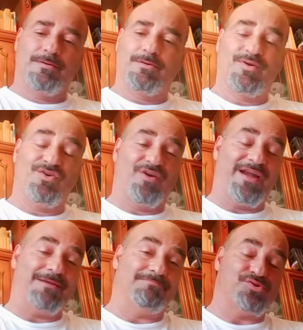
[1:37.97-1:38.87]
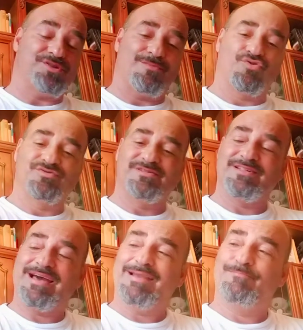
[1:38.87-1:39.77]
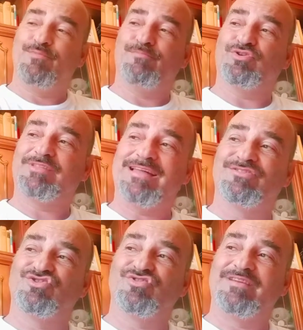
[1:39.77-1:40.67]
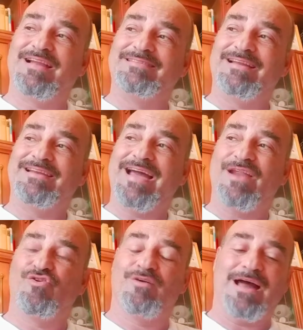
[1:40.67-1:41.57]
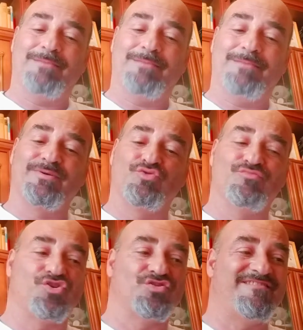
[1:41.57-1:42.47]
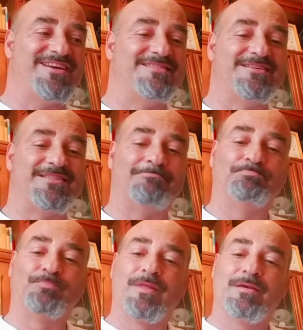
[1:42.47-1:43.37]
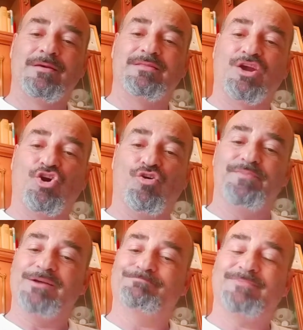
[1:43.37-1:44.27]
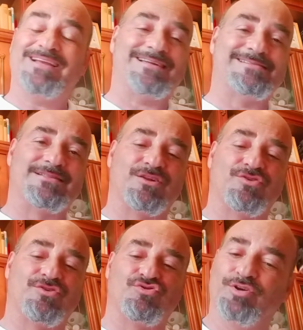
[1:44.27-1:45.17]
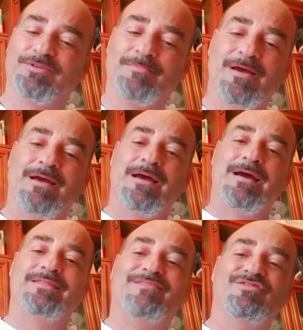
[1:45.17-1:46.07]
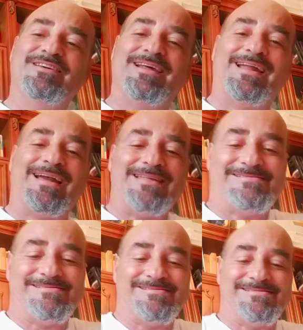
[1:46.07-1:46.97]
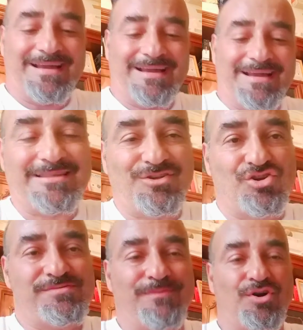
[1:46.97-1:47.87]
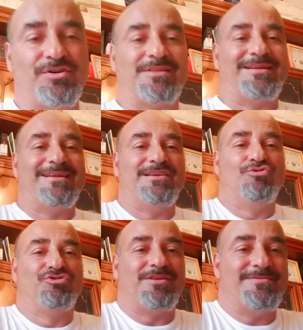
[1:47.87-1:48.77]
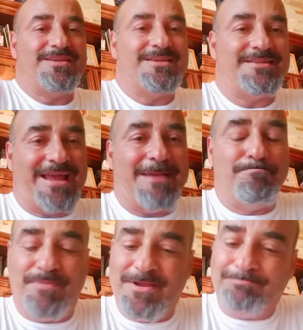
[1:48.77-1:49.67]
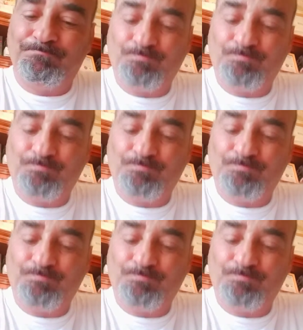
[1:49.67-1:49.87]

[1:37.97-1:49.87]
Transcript: quello che possiamo considerare il più importante giornale italiano almeno per numero di vendite di copie la Gazzetta dello Sport devo dire ragazzi che la Gazzetta dello Sport negli ultimi tempi